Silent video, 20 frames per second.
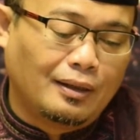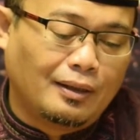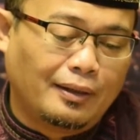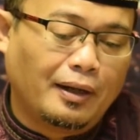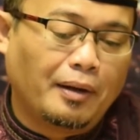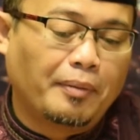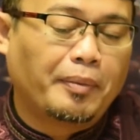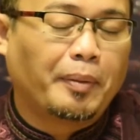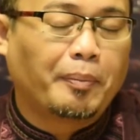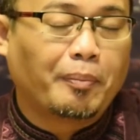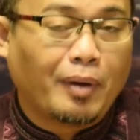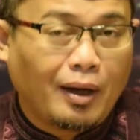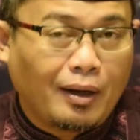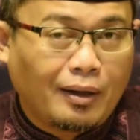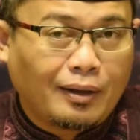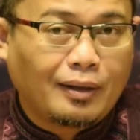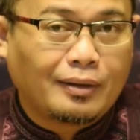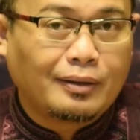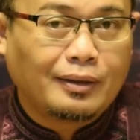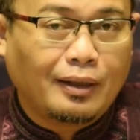Nah
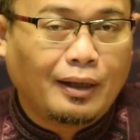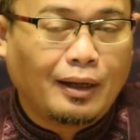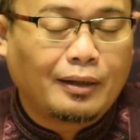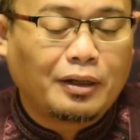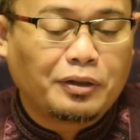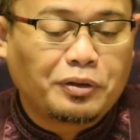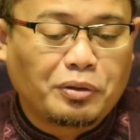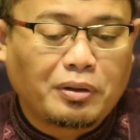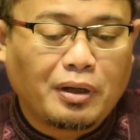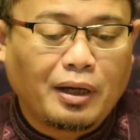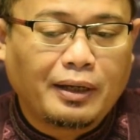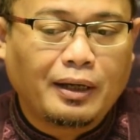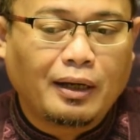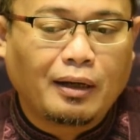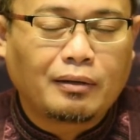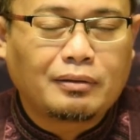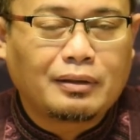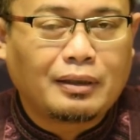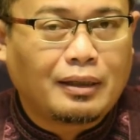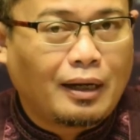memang nanti ada juga
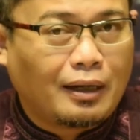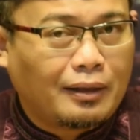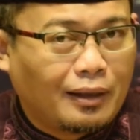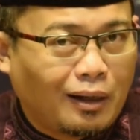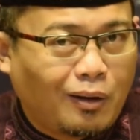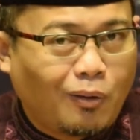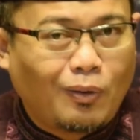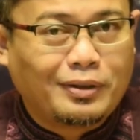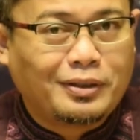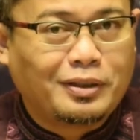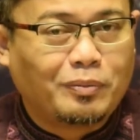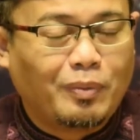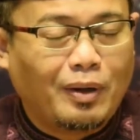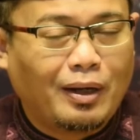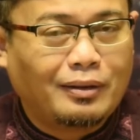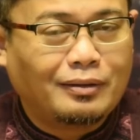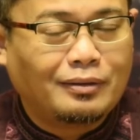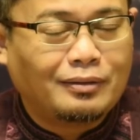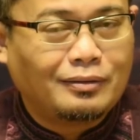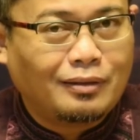yang tidak ada
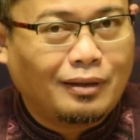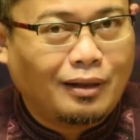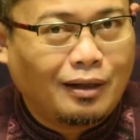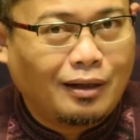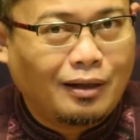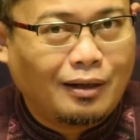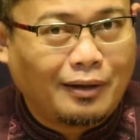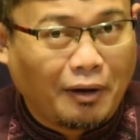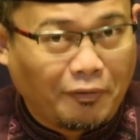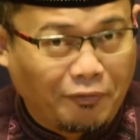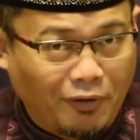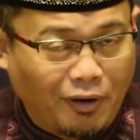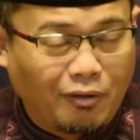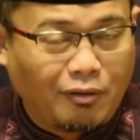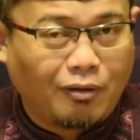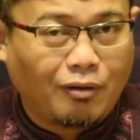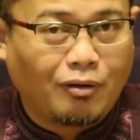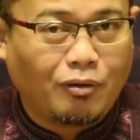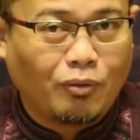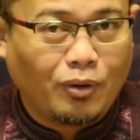kewajiban e,
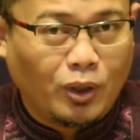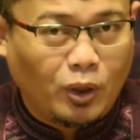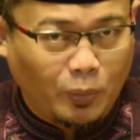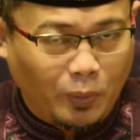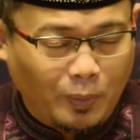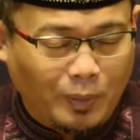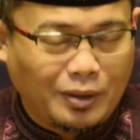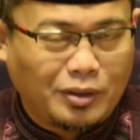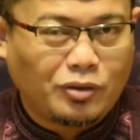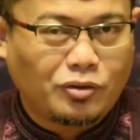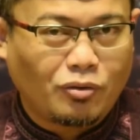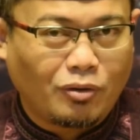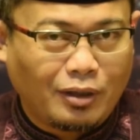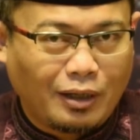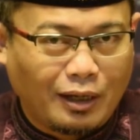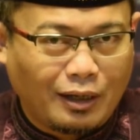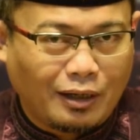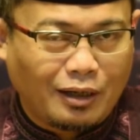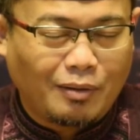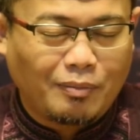nafkah. Walaupun masih
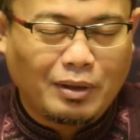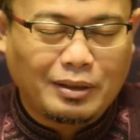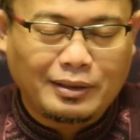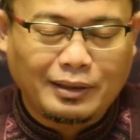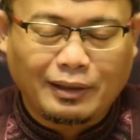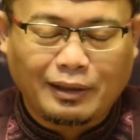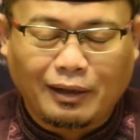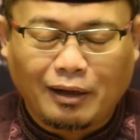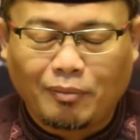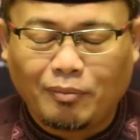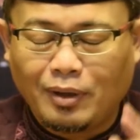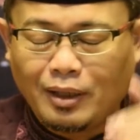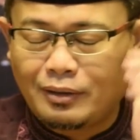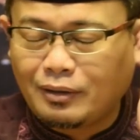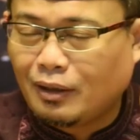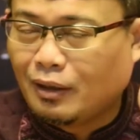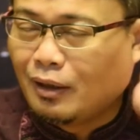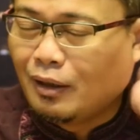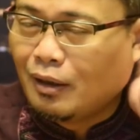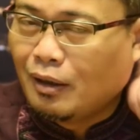saudara, masih
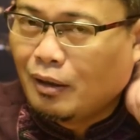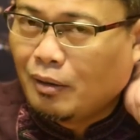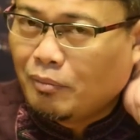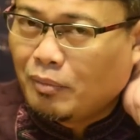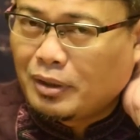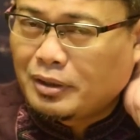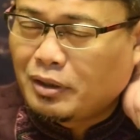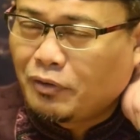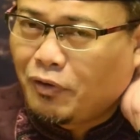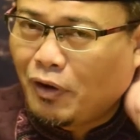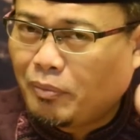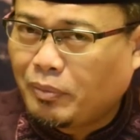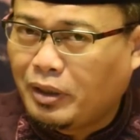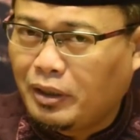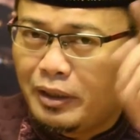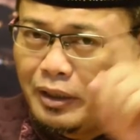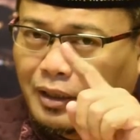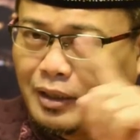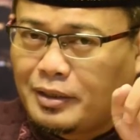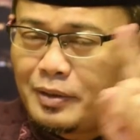kerabat, masih
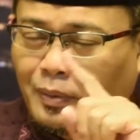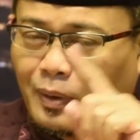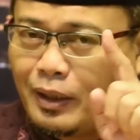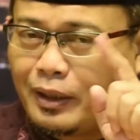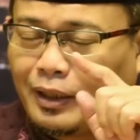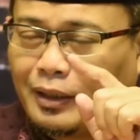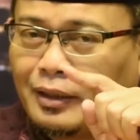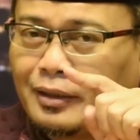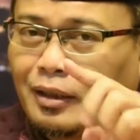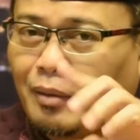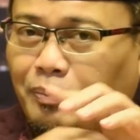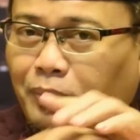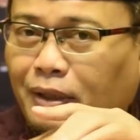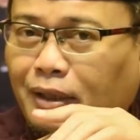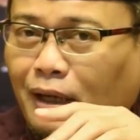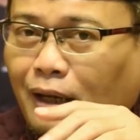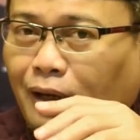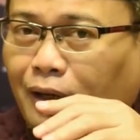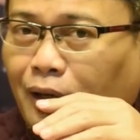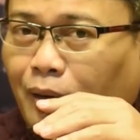famili dan sebagainya, tapi
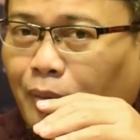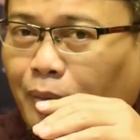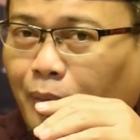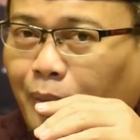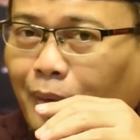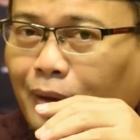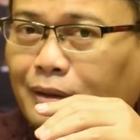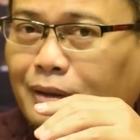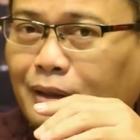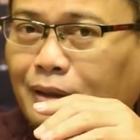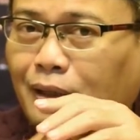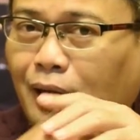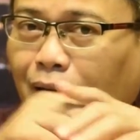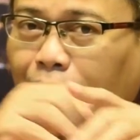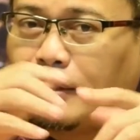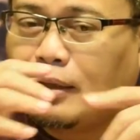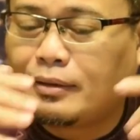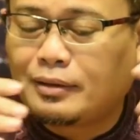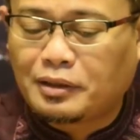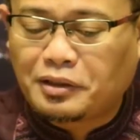karena memang tidak
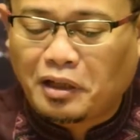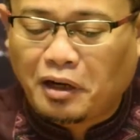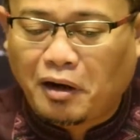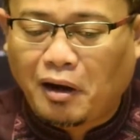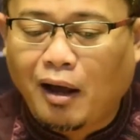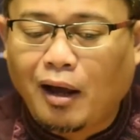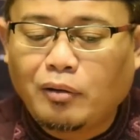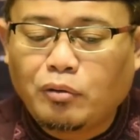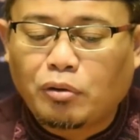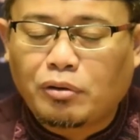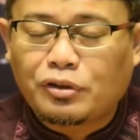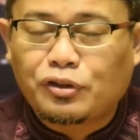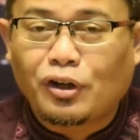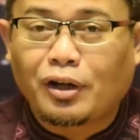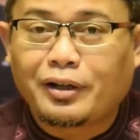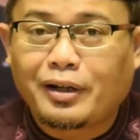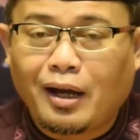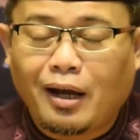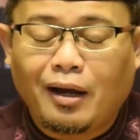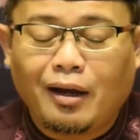ada secara alur
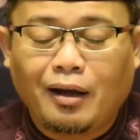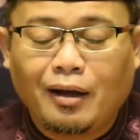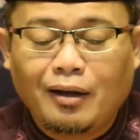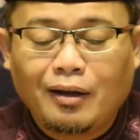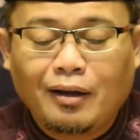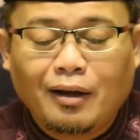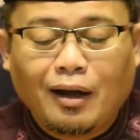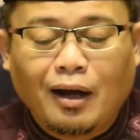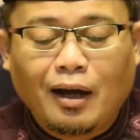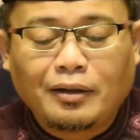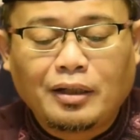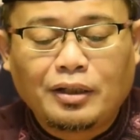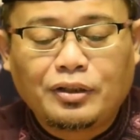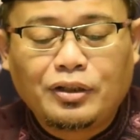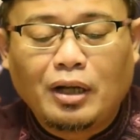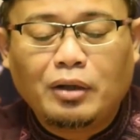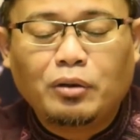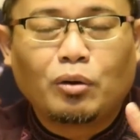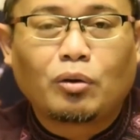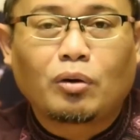syariah ada
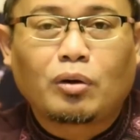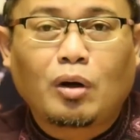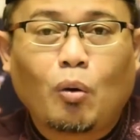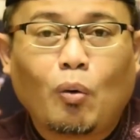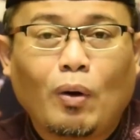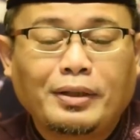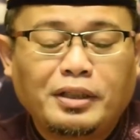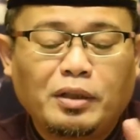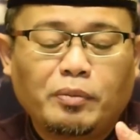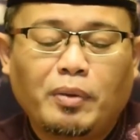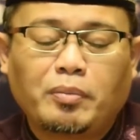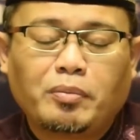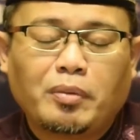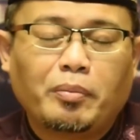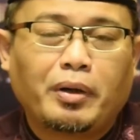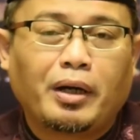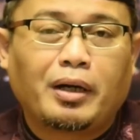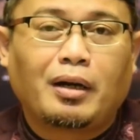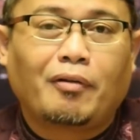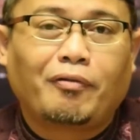jalur kewajiban
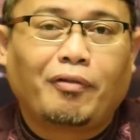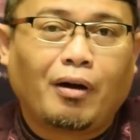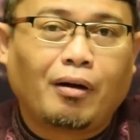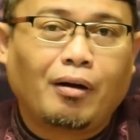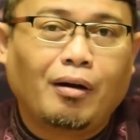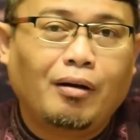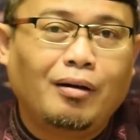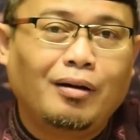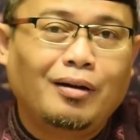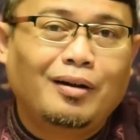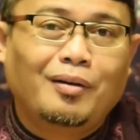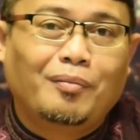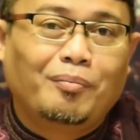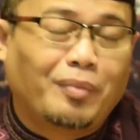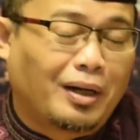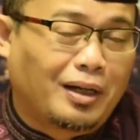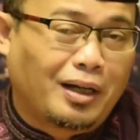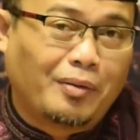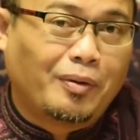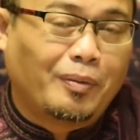memberi nafkah,
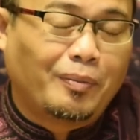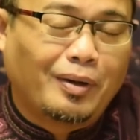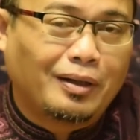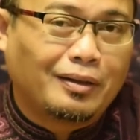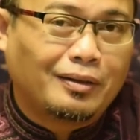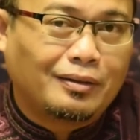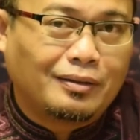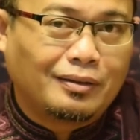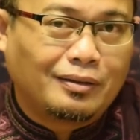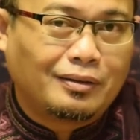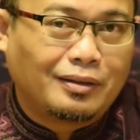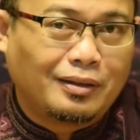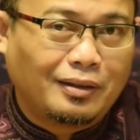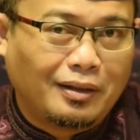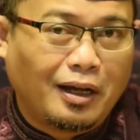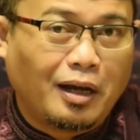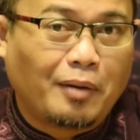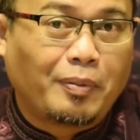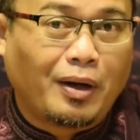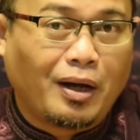maka memang
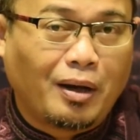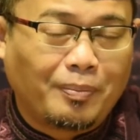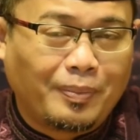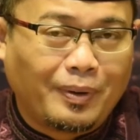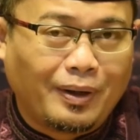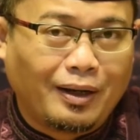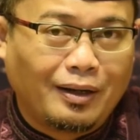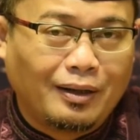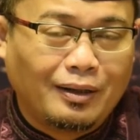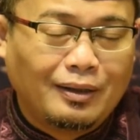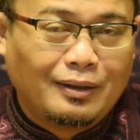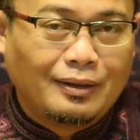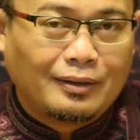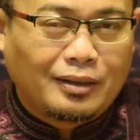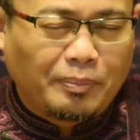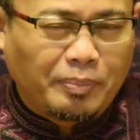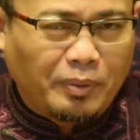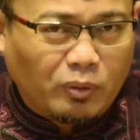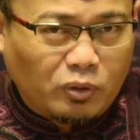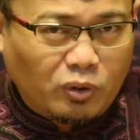tidak apa-apa.
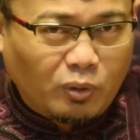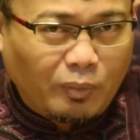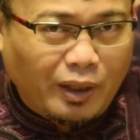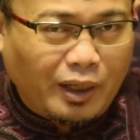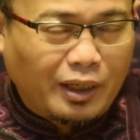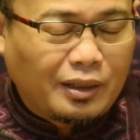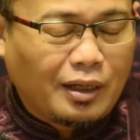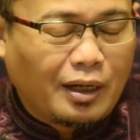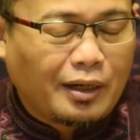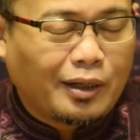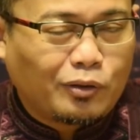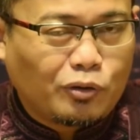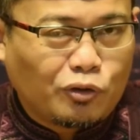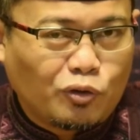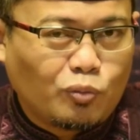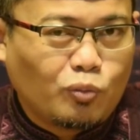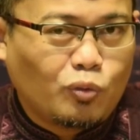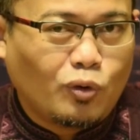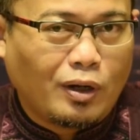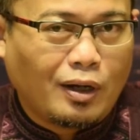Tapi untuk menghindari itu
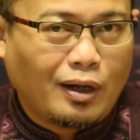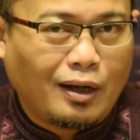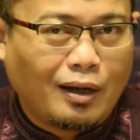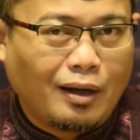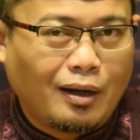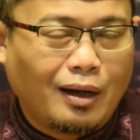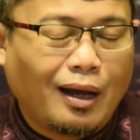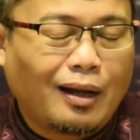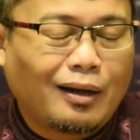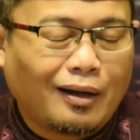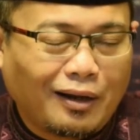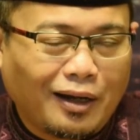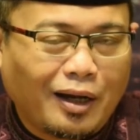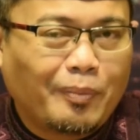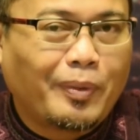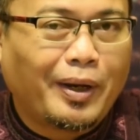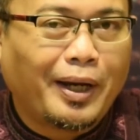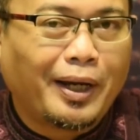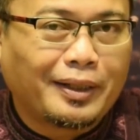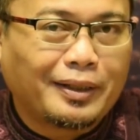semua, alangkah
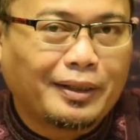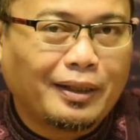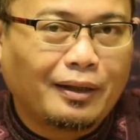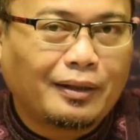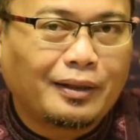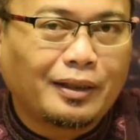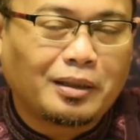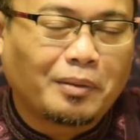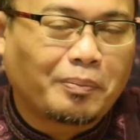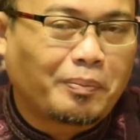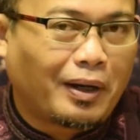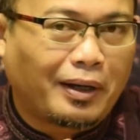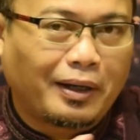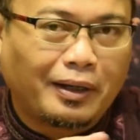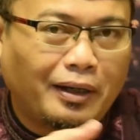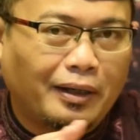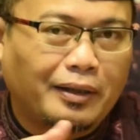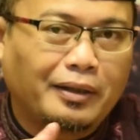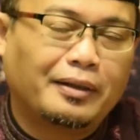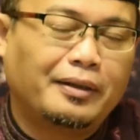baiknya kita
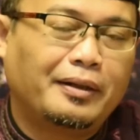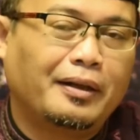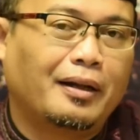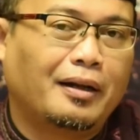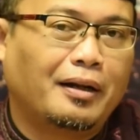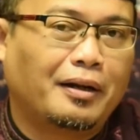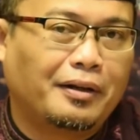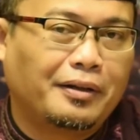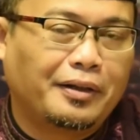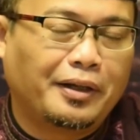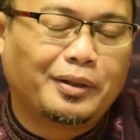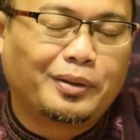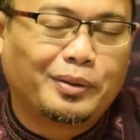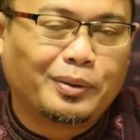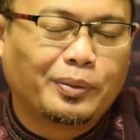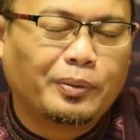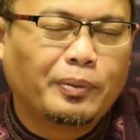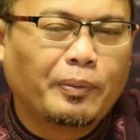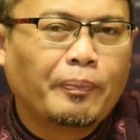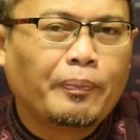pakai yang ideal,
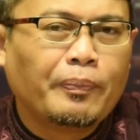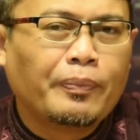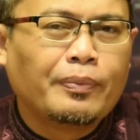yaitu